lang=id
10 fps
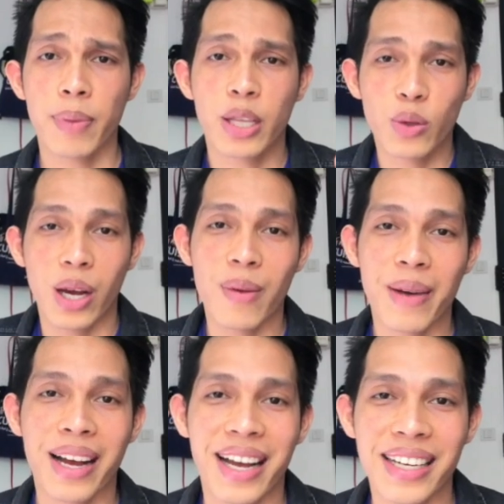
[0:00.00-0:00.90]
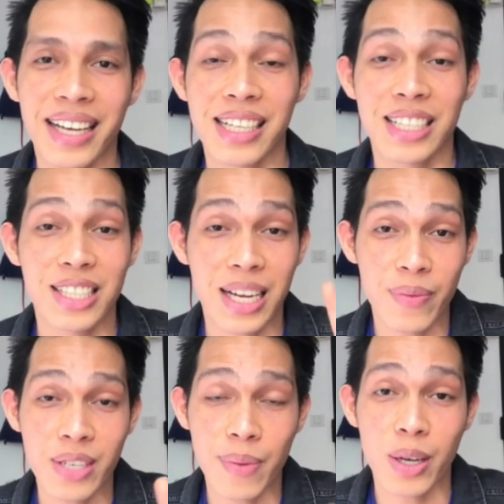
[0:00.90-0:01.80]
ritual makan dan
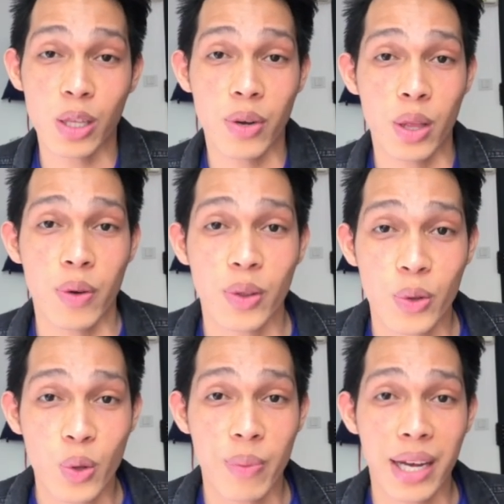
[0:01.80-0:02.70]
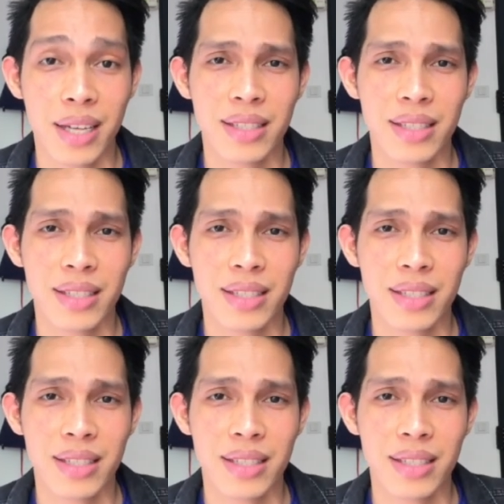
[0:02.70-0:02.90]
jam-jam atau waktu-waktu untuk makan.